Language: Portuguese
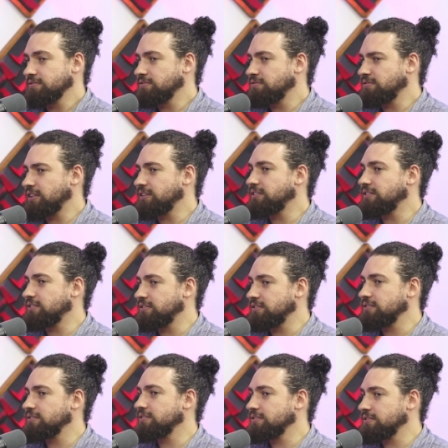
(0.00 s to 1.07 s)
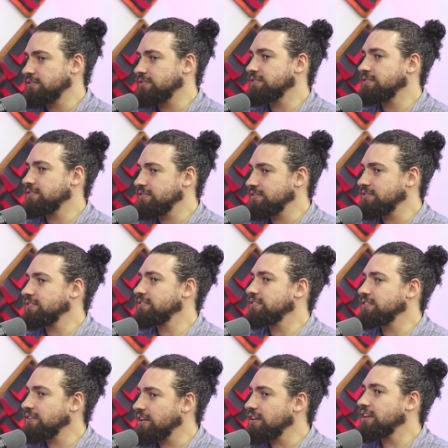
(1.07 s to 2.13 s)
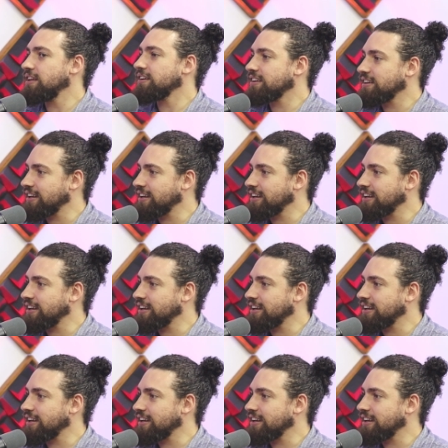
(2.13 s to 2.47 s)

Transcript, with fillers: Seria um, um, tempo bom, né? Um tempo saudável.